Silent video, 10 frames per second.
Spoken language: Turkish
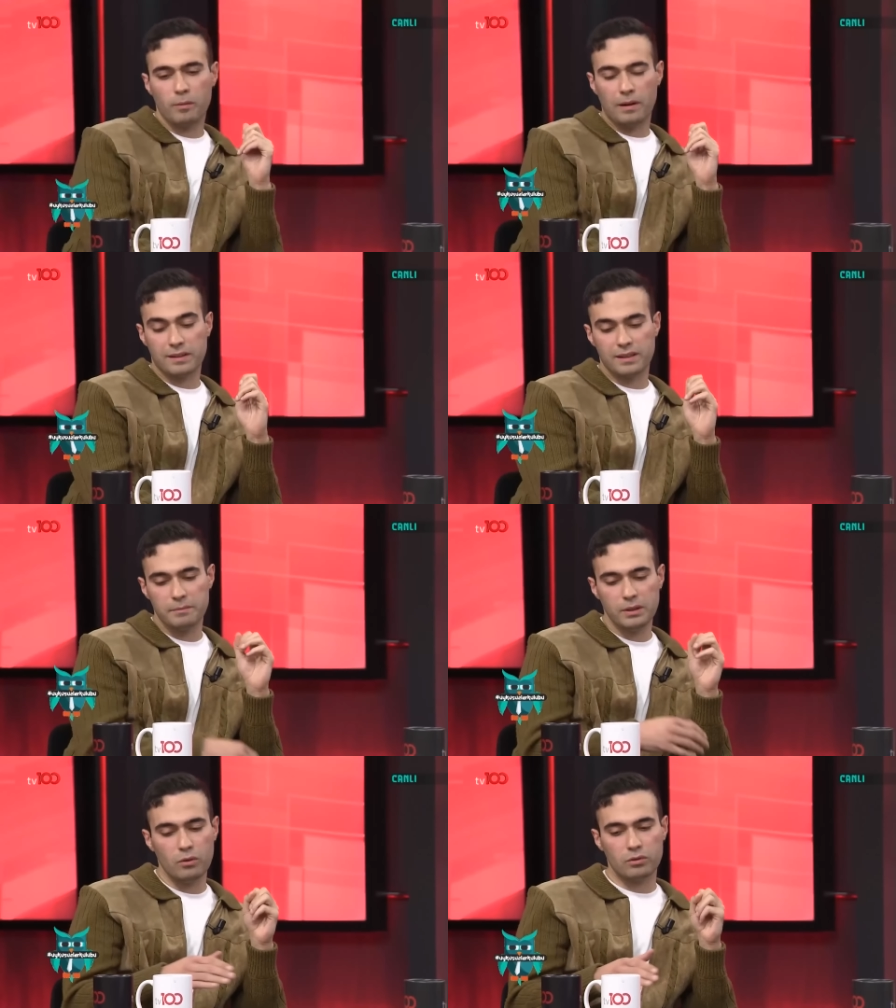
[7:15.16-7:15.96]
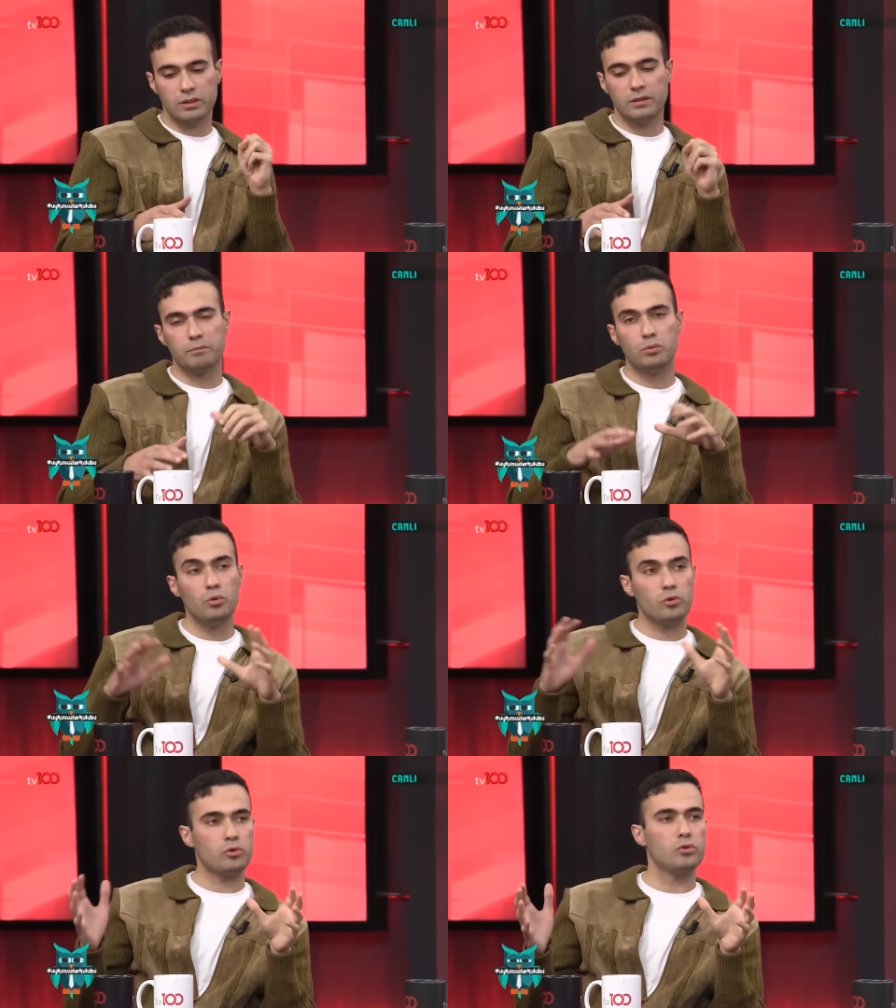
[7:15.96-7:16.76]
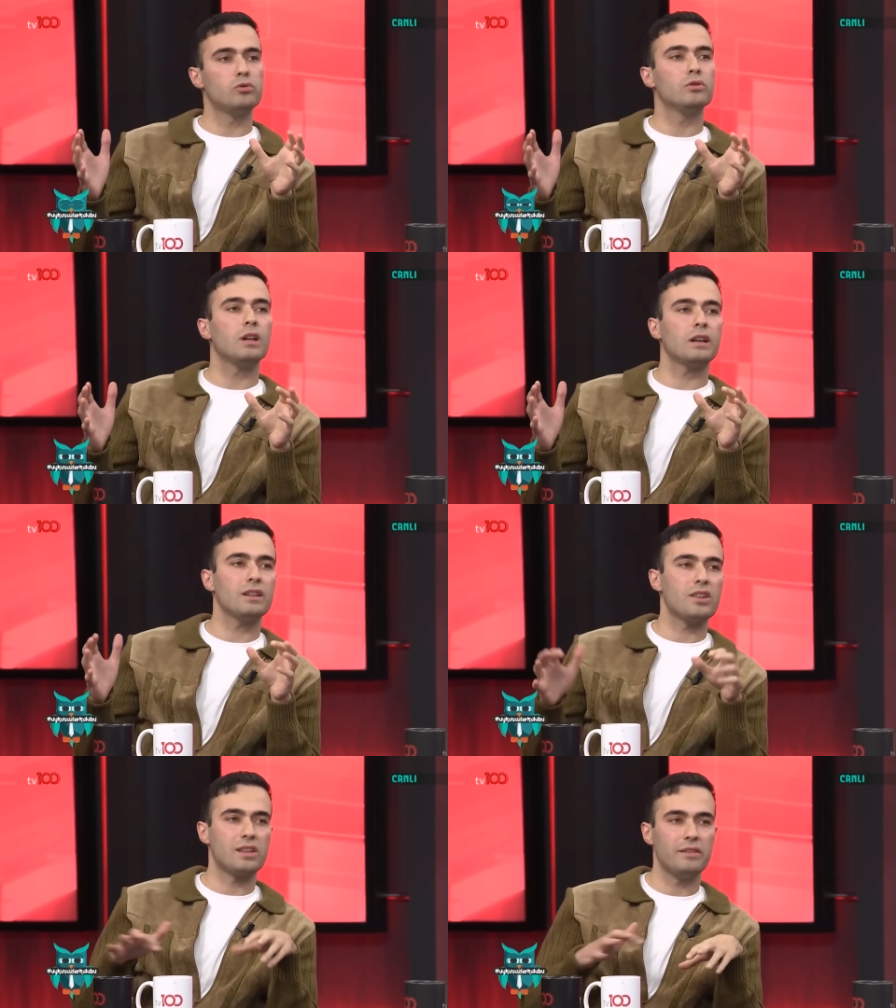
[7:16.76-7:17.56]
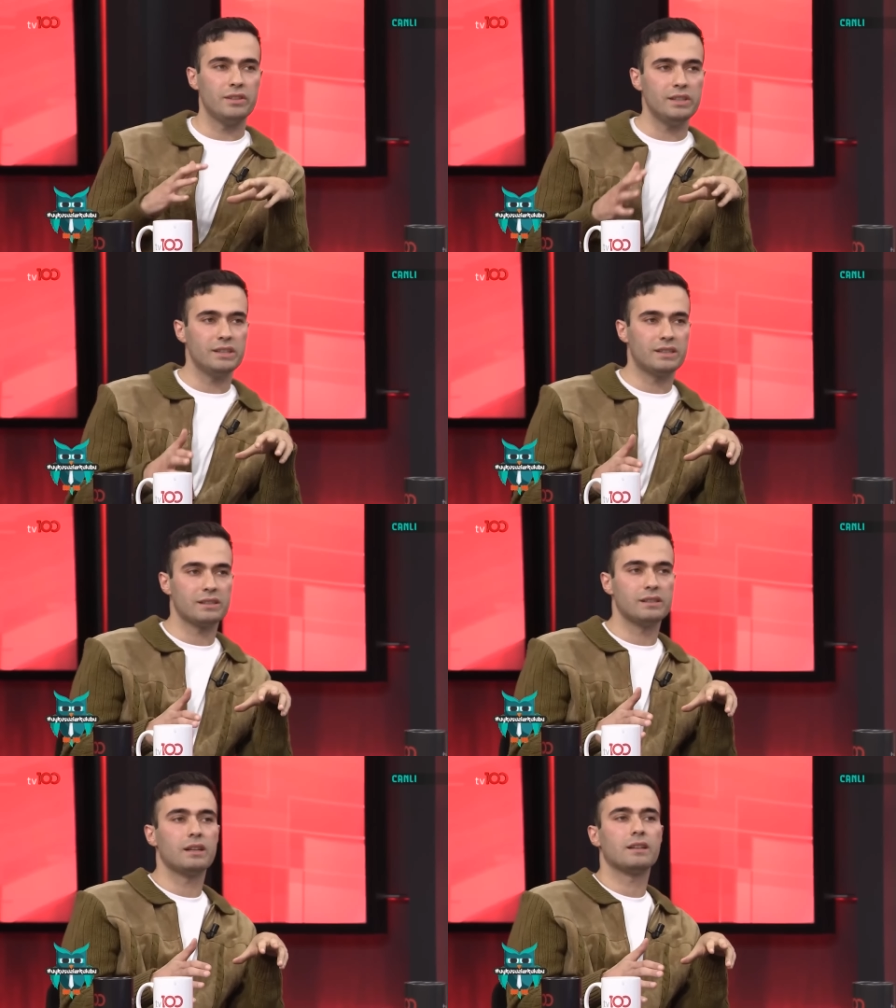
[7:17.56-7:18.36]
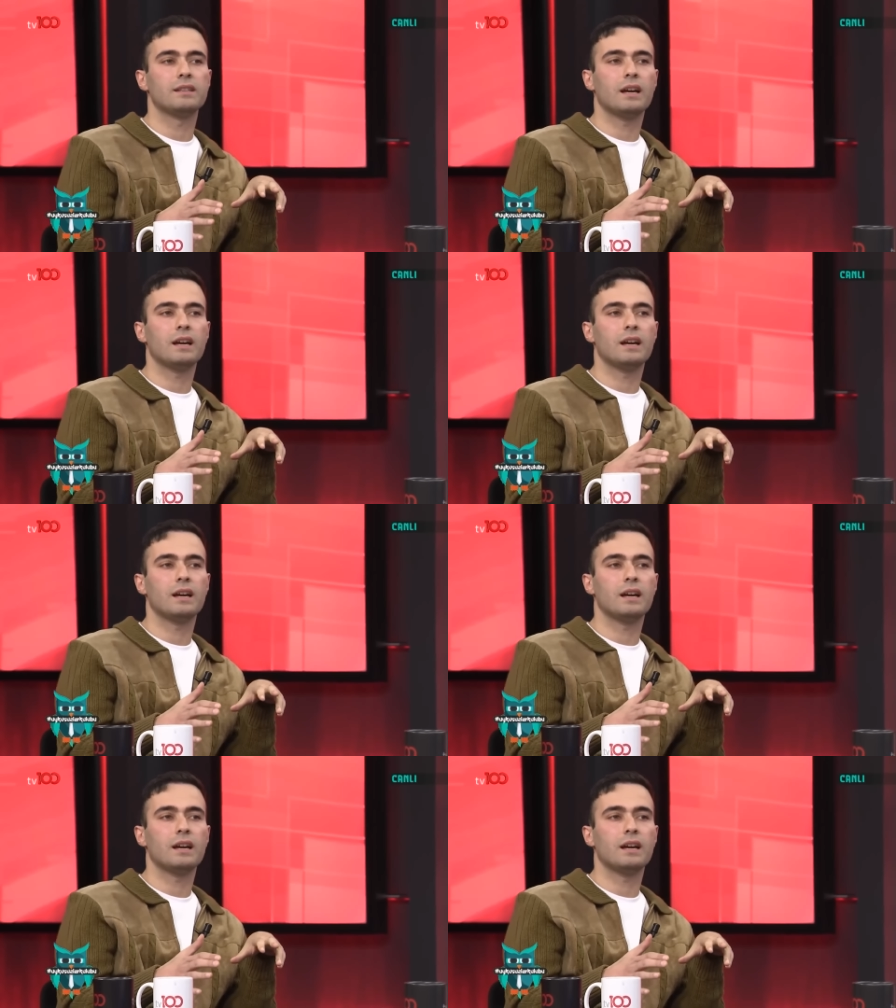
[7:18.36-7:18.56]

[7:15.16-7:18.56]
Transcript: pop aslında bir noktada büyük stüdyolar işlevini yitirdi.